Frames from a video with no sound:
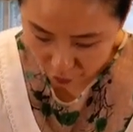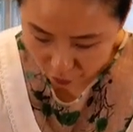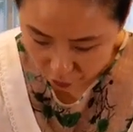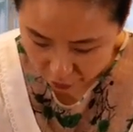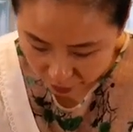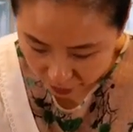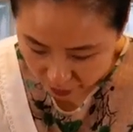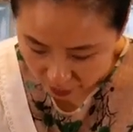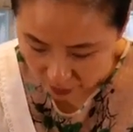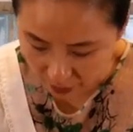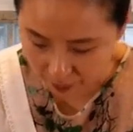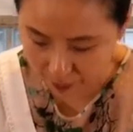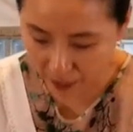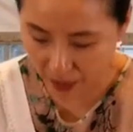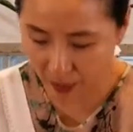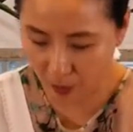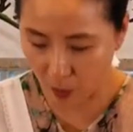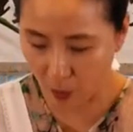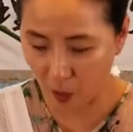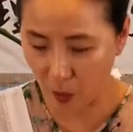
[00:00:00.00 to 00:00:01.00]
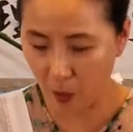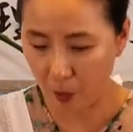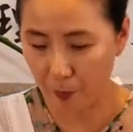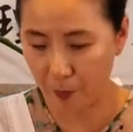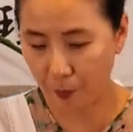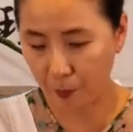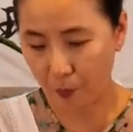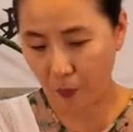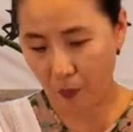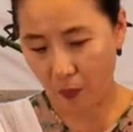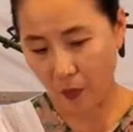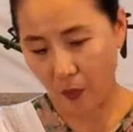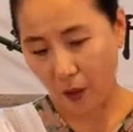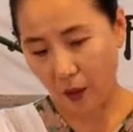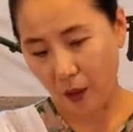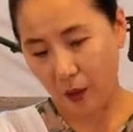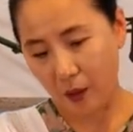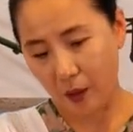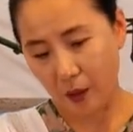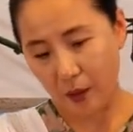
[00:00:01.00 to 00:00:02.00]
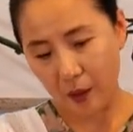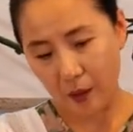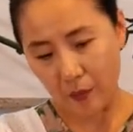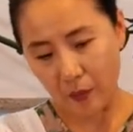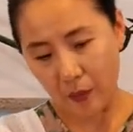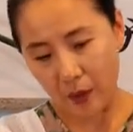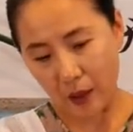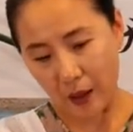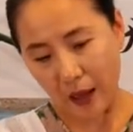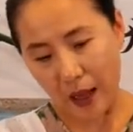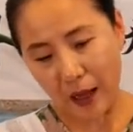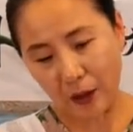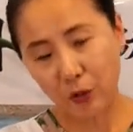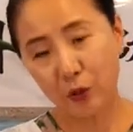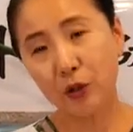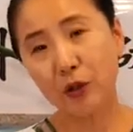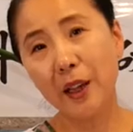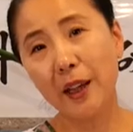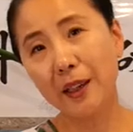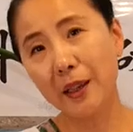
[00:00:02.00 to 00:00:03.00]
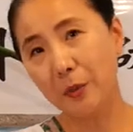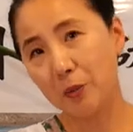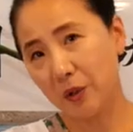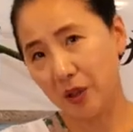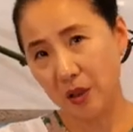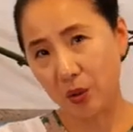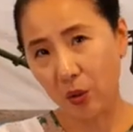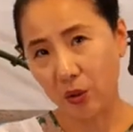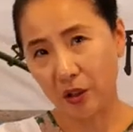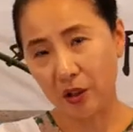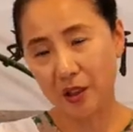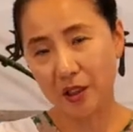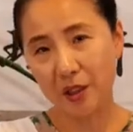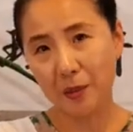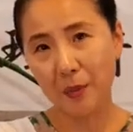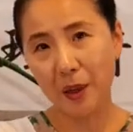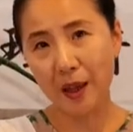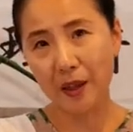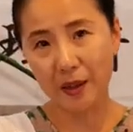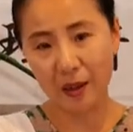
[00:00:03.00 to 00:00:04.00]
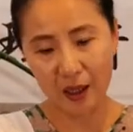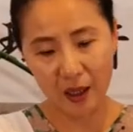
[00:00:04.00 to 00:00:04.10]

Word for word: 쿠키를 빼고 한국의 김치도 그렇지만